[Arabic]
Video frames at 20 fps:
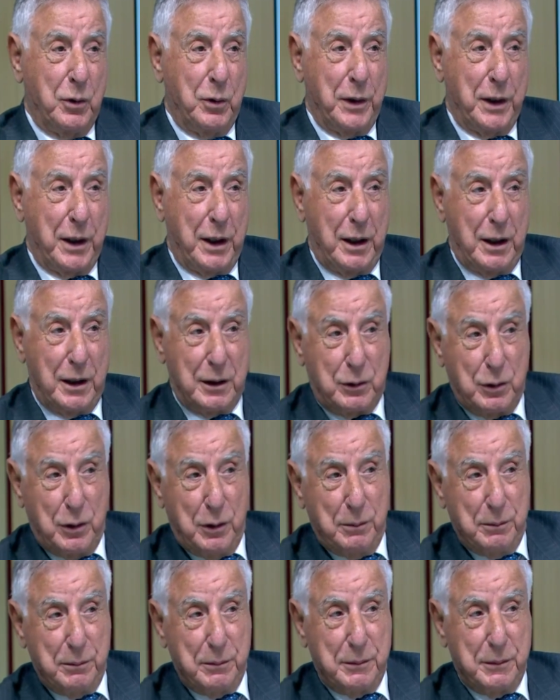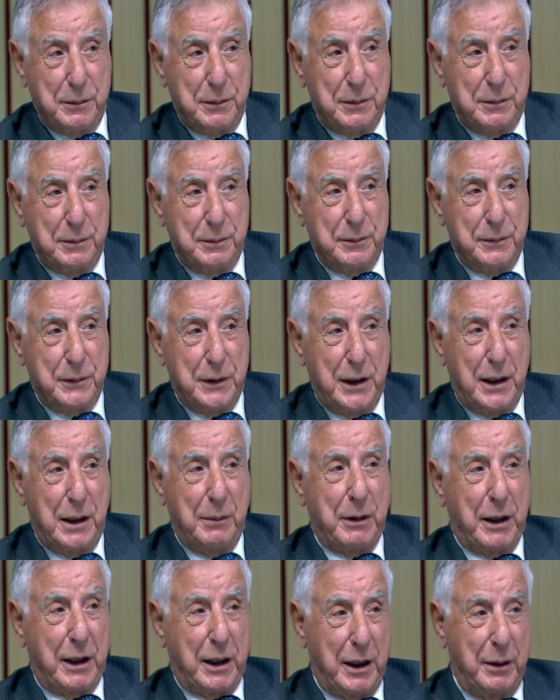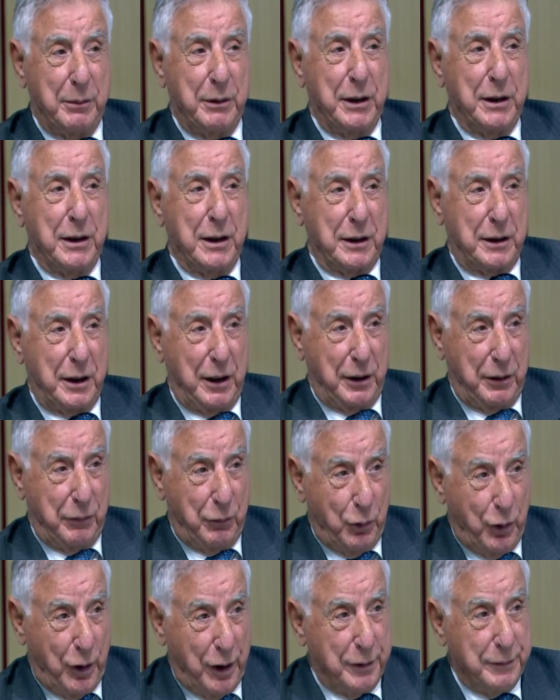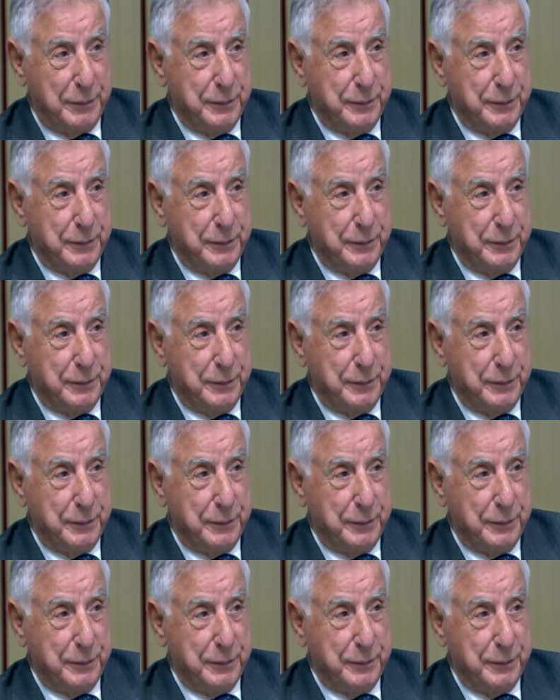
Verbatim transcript: ونقلتهم إلى مخابئ هي تعرفها